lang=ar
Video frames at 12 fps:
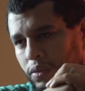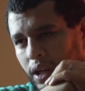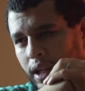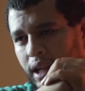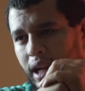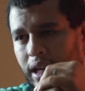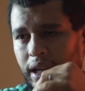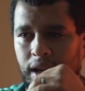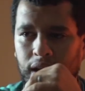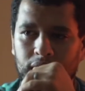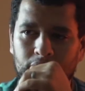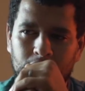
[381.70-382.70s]
كذلك
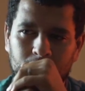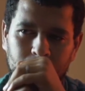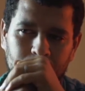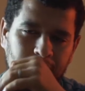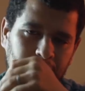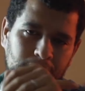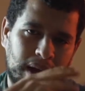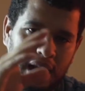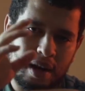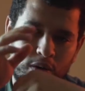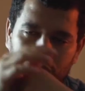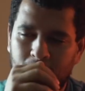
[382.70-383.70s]
آه،
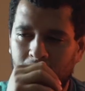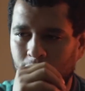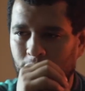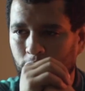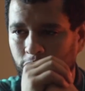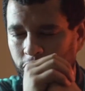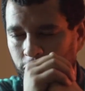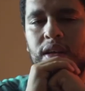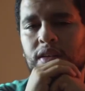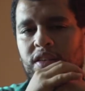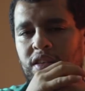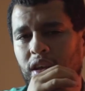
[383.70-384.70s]
بحالو بحال خوتو
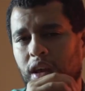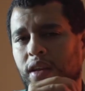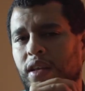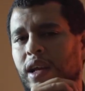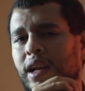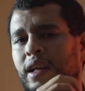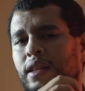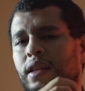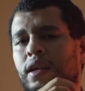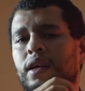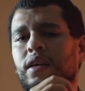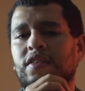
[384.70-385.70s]
السعر ديال هاد
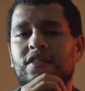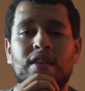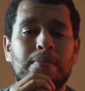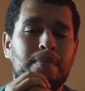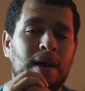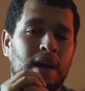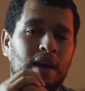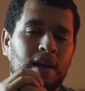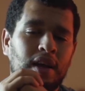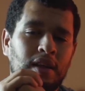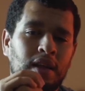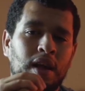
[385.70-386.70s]
السماعه
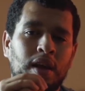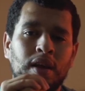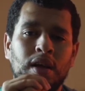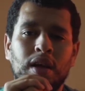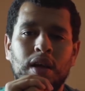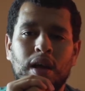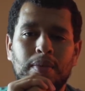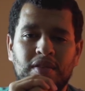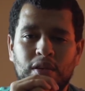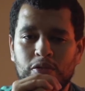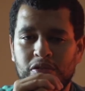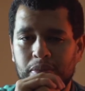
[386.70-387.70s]
كيدير
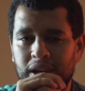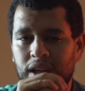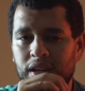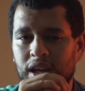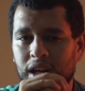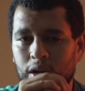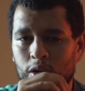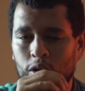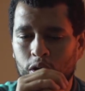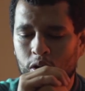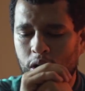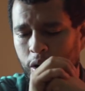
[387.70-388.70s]
75 ديال
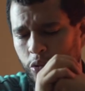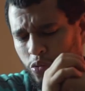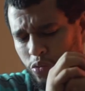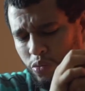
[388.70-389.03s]
الاورو او